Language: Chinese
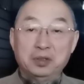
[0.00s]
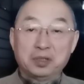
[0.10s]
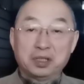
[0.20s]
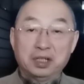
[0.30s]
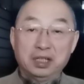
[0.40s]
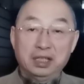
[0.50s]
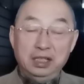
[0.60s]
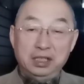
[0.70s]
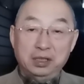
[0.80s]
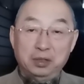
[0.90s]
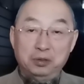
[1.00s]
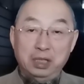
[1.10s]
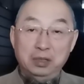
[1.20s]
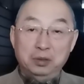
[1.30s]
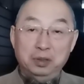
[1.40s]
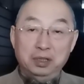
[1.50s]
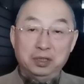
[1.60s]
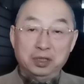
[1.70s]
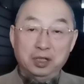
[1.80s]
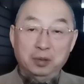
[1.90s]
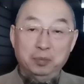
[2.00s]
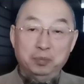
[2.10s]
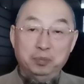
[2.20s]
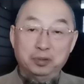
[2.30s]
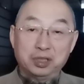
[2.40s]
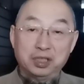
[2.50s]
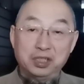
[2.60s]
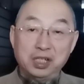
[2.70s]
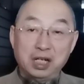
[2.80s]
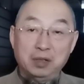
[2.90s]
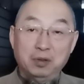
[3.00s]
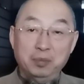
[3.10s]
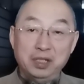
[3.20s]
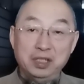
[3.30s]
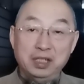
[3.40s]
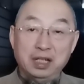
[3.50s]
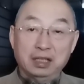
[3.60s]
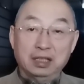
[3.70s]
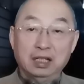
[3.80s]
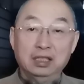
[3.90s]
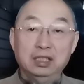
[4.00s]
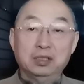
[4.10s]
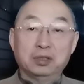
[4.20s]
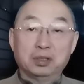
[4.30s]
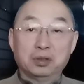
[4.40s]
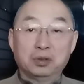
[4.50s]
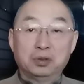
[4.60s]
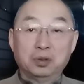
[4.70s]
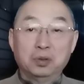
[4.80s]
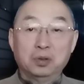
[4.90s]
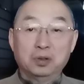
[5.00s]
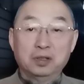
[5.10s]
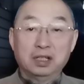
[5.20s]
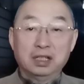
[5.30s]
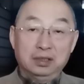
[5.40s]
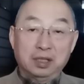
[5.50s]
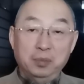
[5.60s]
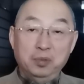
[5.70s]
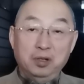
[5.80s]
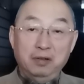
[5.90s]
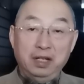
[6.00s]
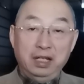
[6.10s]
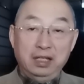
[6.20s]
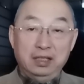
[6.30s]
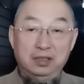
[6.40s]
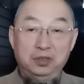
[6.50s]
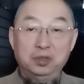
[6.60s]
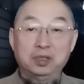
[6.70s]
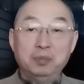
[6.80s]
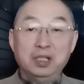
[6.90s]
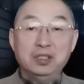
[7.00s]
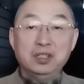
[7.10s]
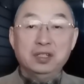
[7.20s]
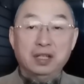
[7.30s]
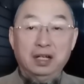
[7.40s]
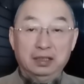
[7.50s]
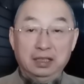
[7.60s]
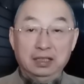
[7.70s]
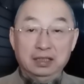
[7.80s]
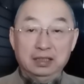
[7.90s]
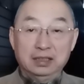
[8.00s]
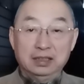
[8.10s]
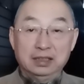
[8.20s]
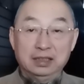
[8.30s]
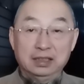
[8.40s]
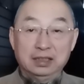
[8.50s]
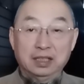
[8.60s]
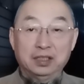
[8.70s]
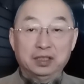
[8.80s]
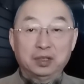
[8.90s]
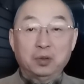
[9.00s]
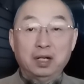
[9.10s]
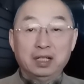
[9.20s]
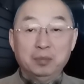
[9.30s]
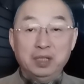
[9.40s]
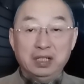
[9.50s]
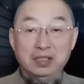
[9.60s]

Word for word: 也就是你只要选举，只要不是向着我民进党的，你就是中共。陈伯维就是民进党的，他只是换了个